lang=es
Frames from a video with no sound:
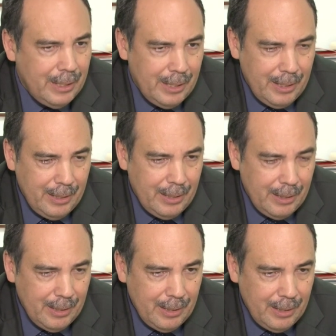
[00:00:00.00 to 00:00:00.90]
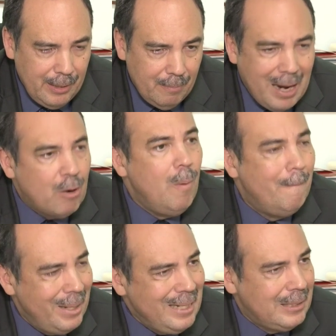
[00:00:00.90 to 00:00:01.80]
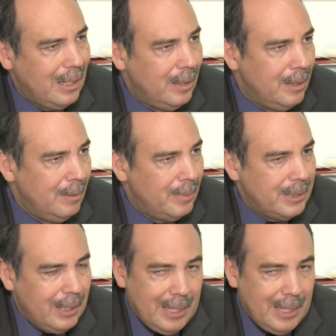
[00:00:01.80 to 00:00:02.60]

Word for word: eh, eh, más completa, ¿verdad?